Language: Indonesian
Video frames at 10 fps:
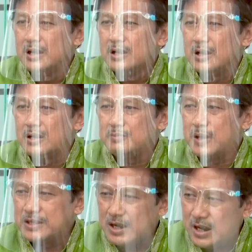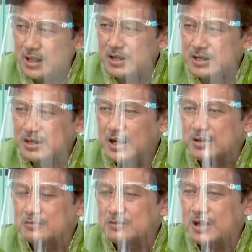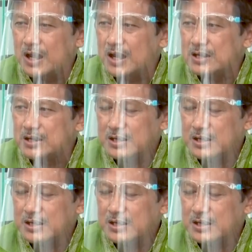uh, banyak hal yang dilakukan.